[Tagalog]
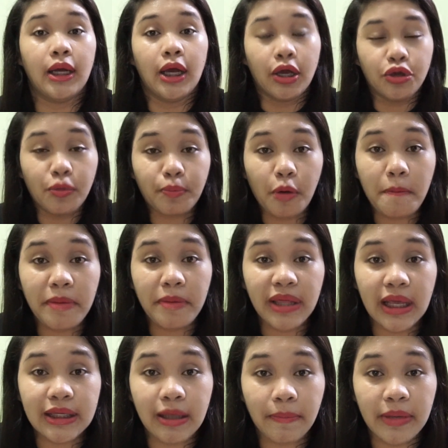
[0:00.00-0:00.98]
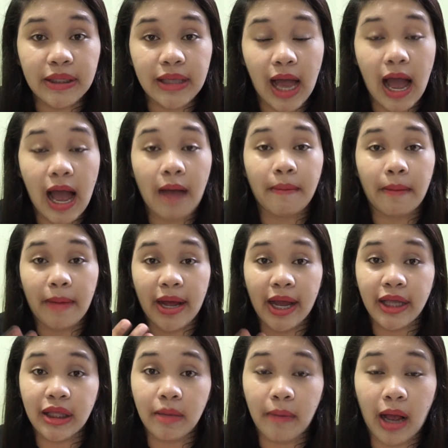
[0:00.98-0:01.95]
Yung po yung pinangsapin sa kama para
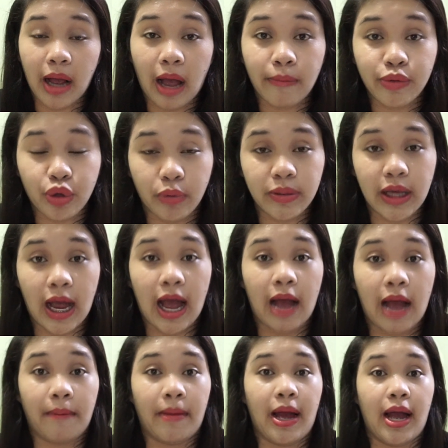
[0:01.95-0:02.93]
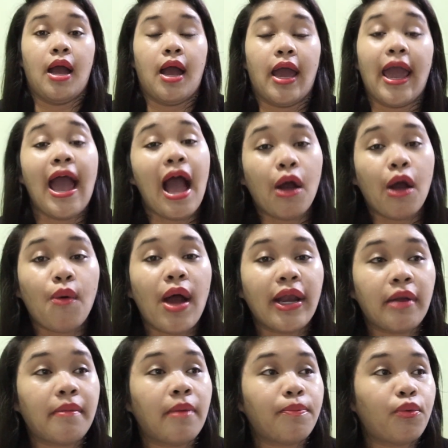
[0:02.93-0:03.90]
hindi mag-absorb sa kama. Eh awa
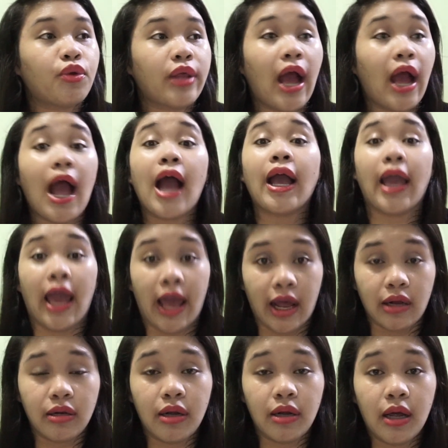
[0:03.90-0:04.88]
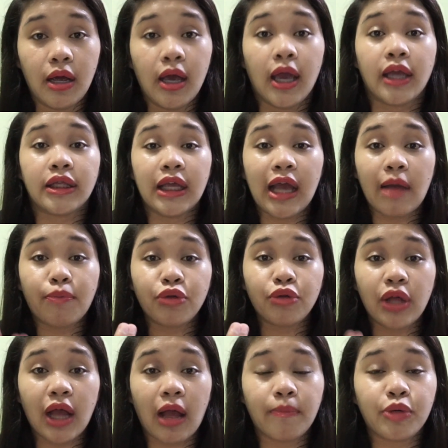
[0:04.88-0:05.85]
naman po ng anghel, hindi nga po
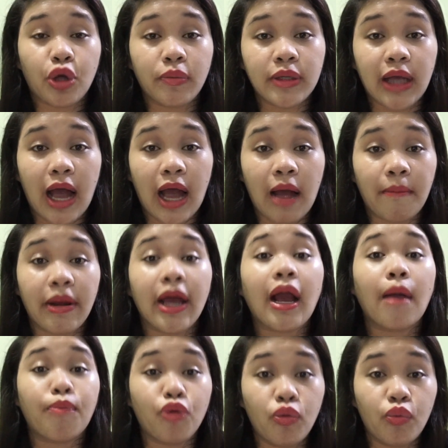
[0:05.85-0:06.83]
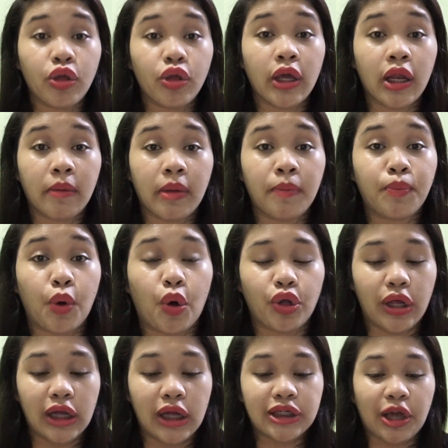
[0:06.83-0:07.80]
nag-absorb sa kama, nagkapulmo niya naman po ako.
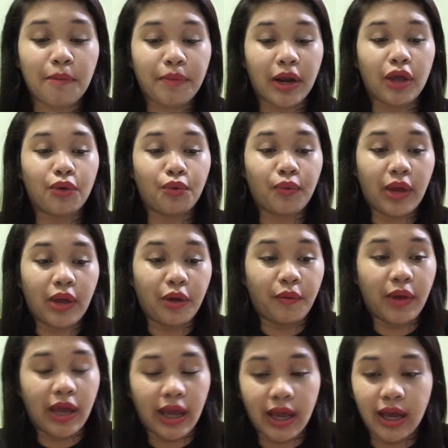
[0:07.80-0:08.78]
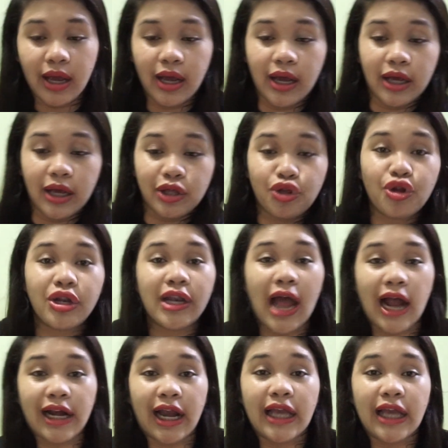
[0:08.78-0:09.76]
Dahil syempre yung wiwi, dun
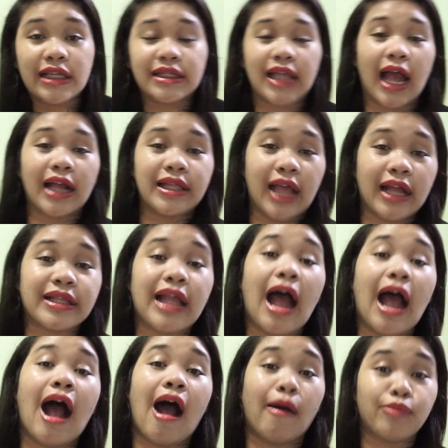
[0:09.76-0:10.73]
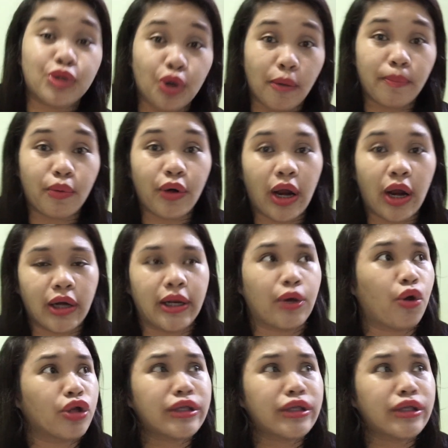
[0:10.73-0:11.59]
lang na stagnant, na-absorb po ng likod.